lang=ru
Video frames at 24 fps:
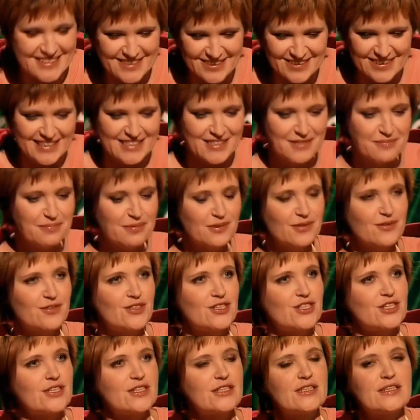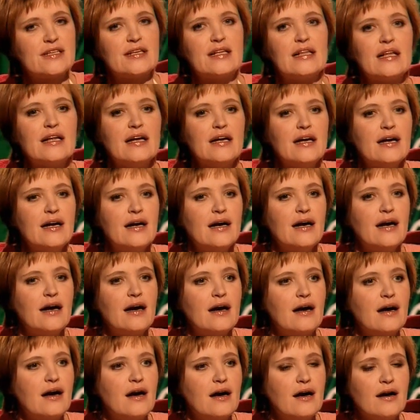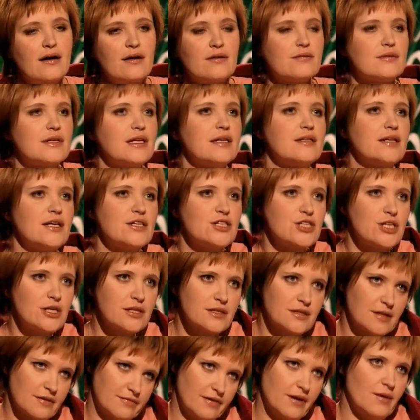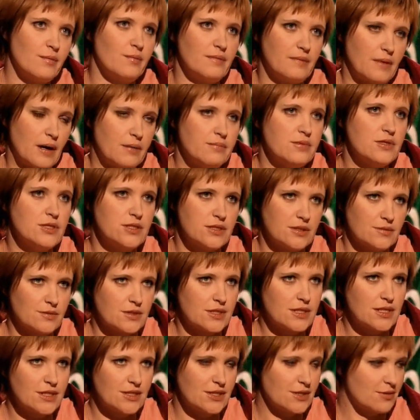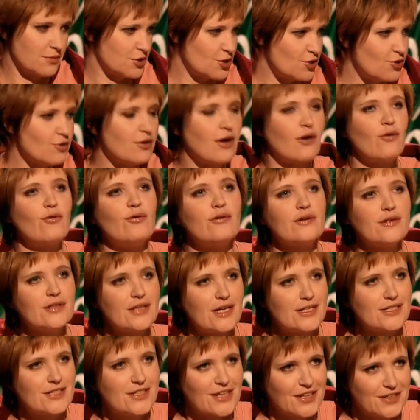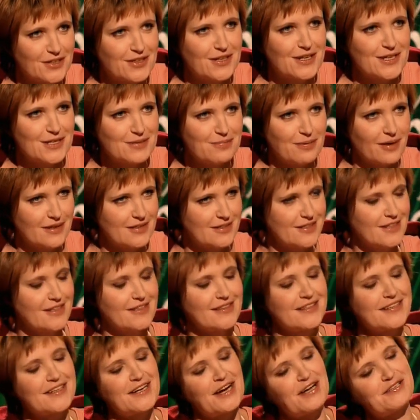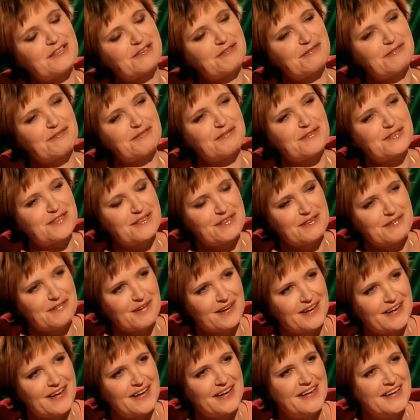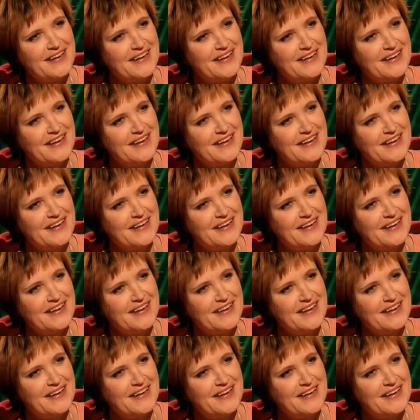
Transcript: сюда заполучить. А, для начала давай объясним зрителям, что такое иностранный корреспондент Канского фестиваля.